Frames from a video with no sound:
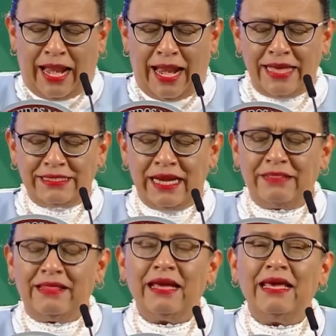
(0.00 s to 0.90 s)
La
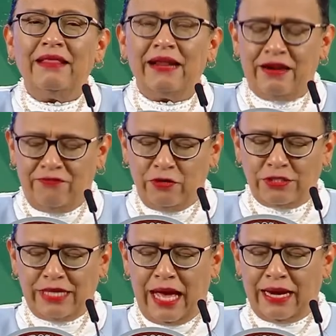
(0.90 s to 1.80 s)
estrategia de
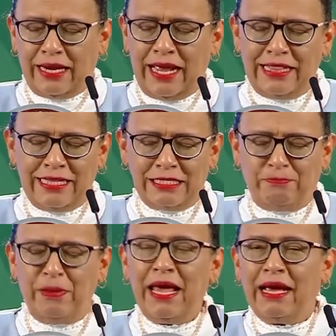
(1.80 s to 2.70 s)
reforzar el
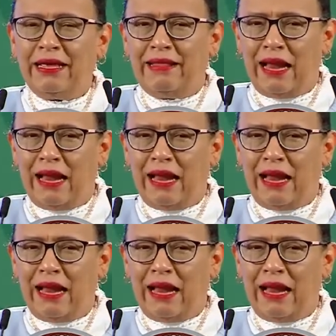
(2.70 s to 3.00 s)
despliegue